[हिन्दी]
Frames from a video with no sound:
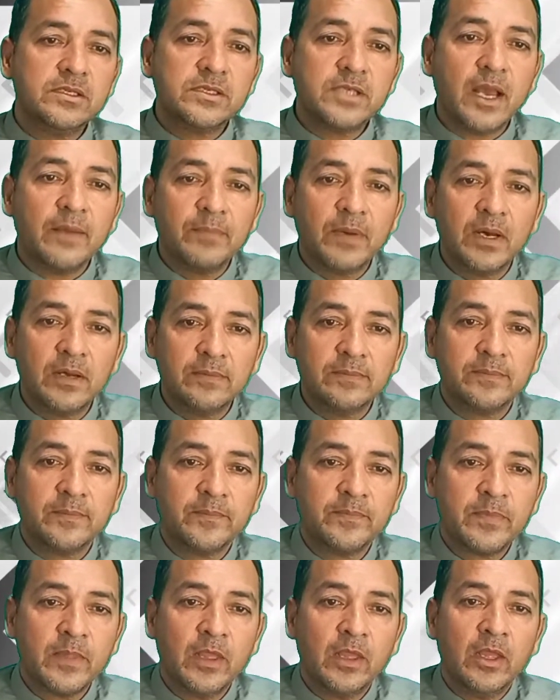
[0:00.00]
जब हम
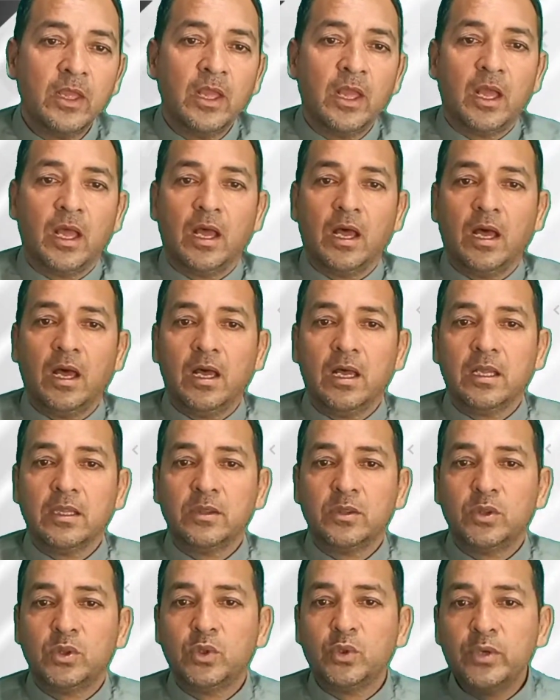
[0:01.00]

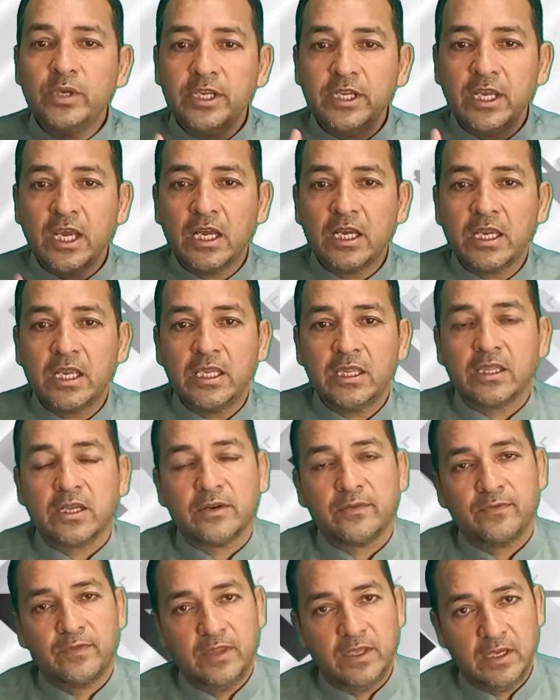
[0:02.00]
दुनिया की
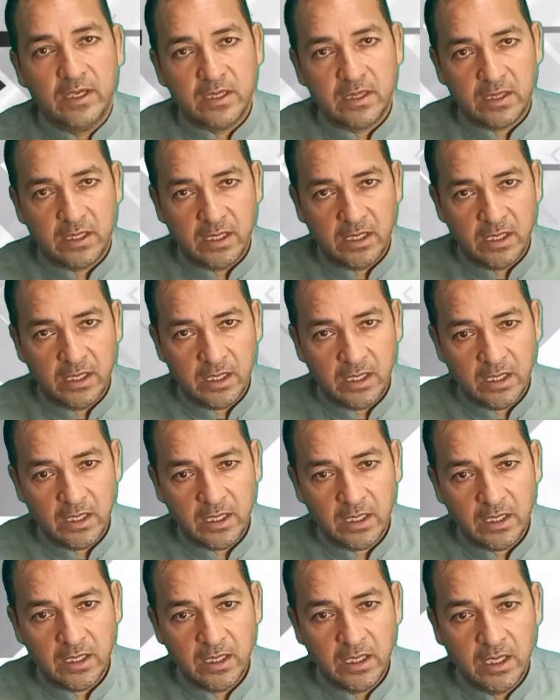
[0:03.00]
तरफ देखते
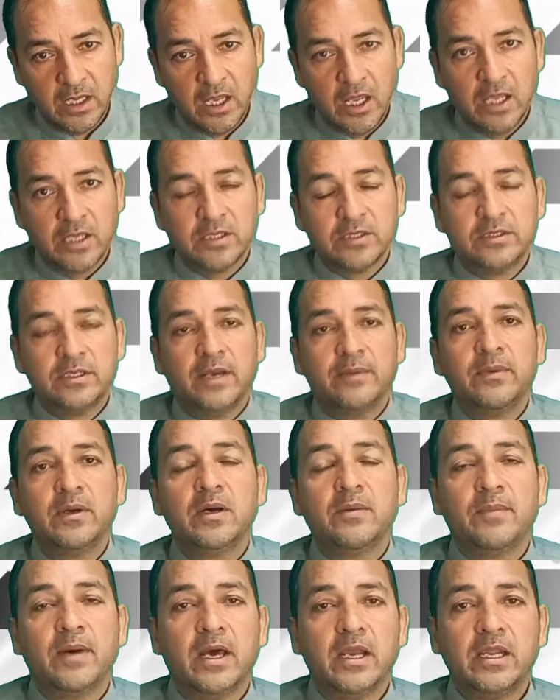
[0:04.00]
हैं जब
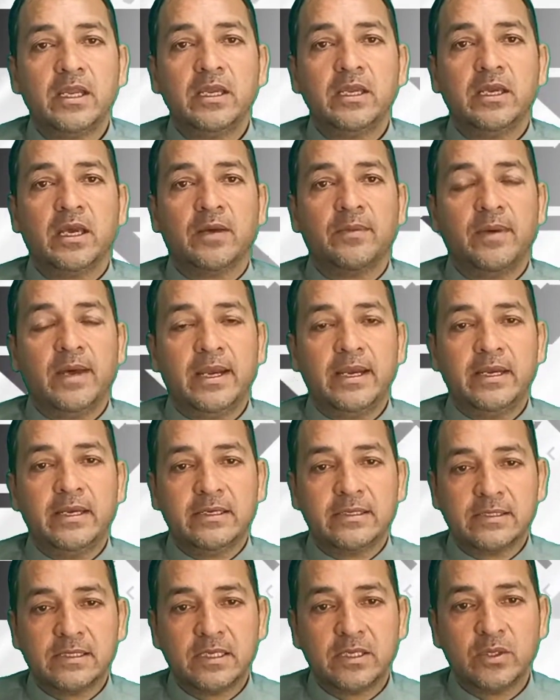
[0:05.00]
हमारी हमारी
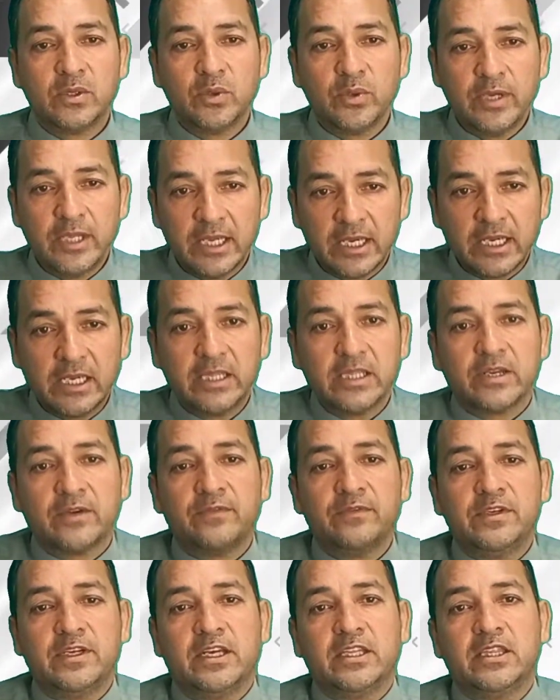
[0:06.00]
नज़र दुनिया की
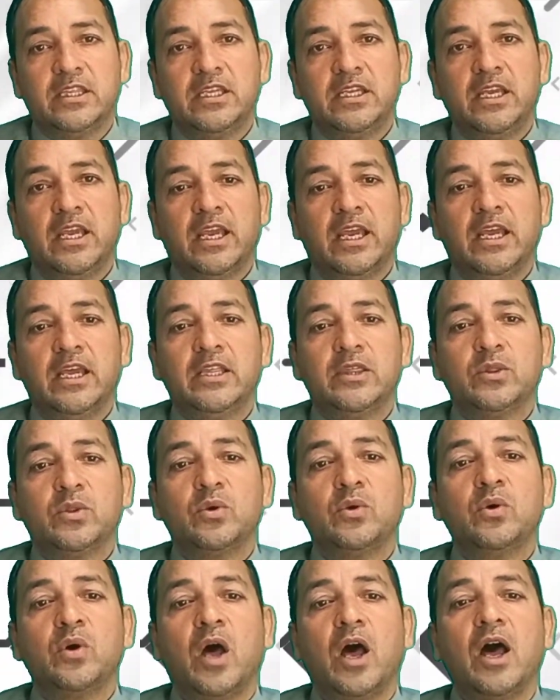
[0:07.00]
तरफ जाती है
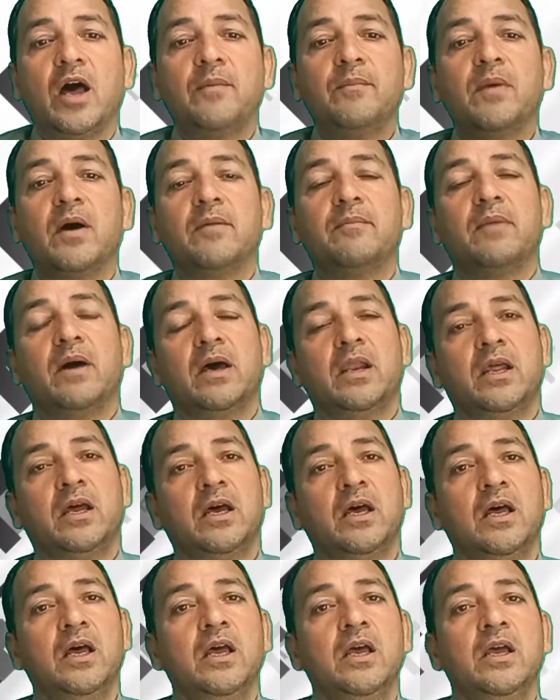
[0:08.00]
तो अब
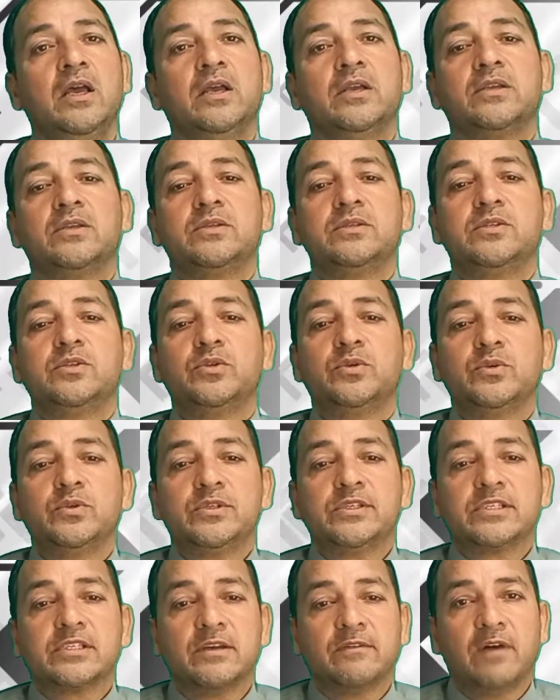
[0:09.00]
हमारा जो
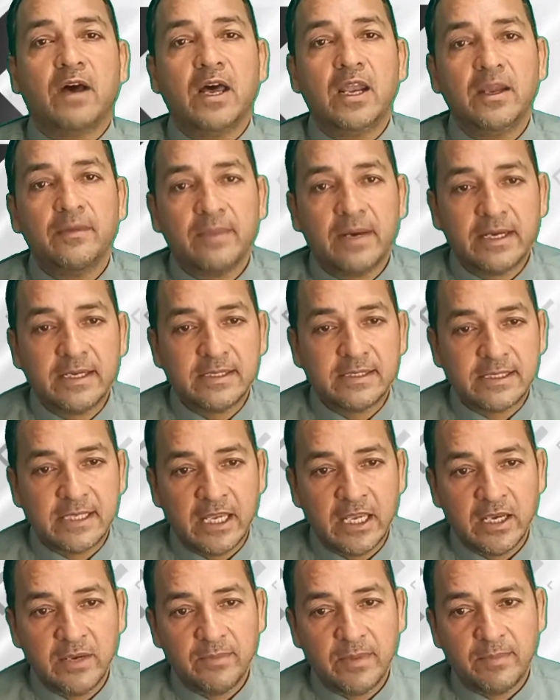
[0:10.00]
सवाल हमारे
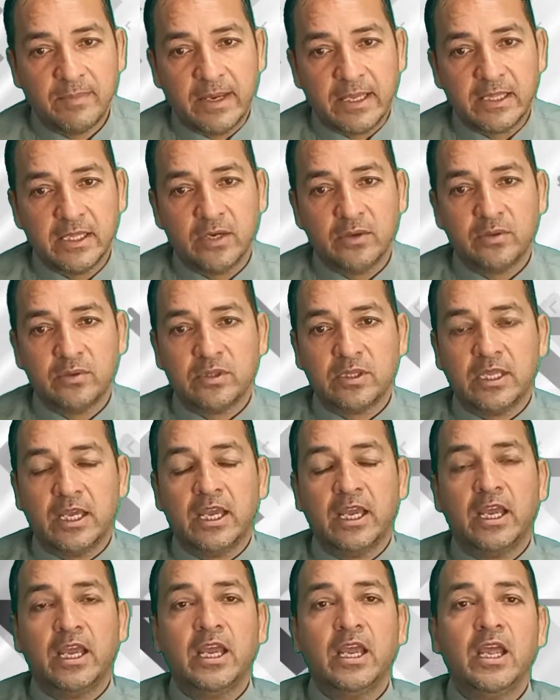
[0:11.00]
जहन में पैदा होता
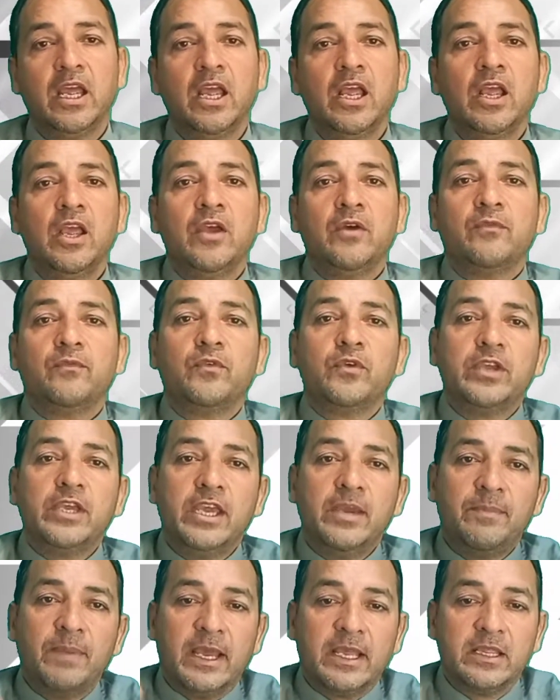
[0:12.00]
है वो
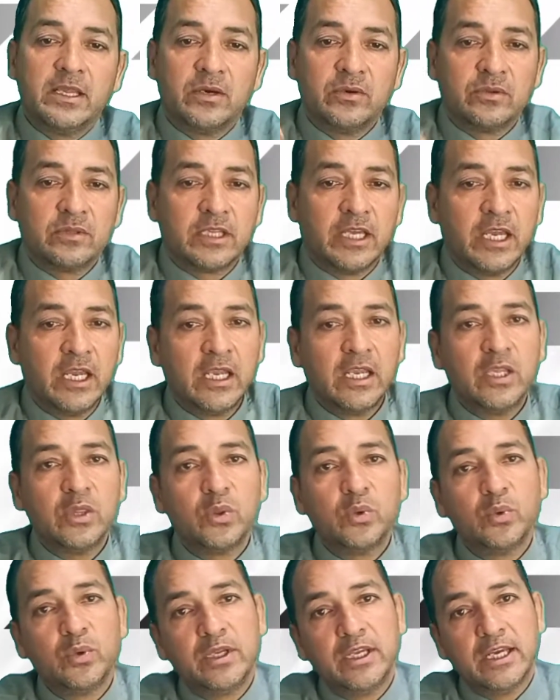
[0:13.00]
ये पैदा होता है कि
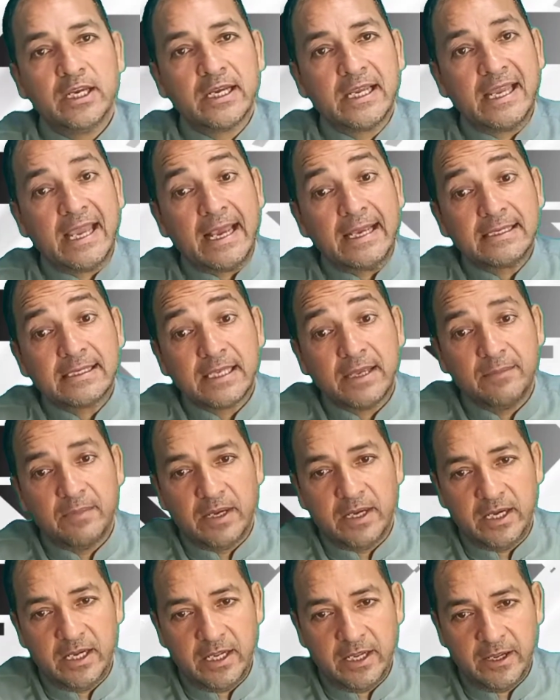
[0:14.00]
दुनिया कैसे
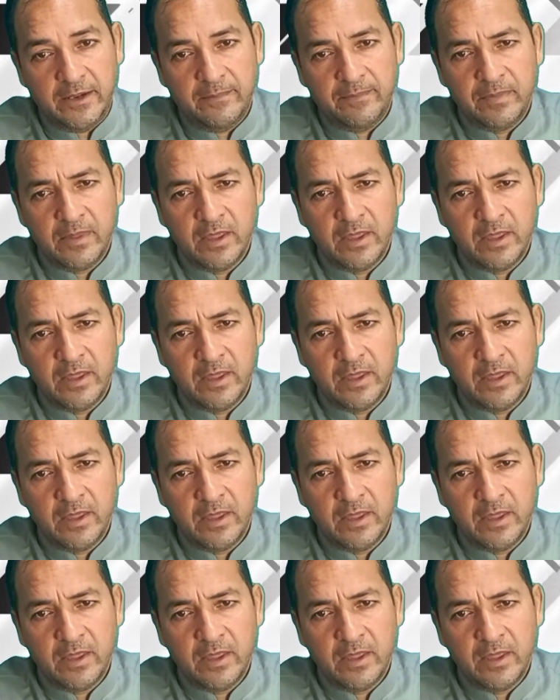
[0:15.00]
बनी है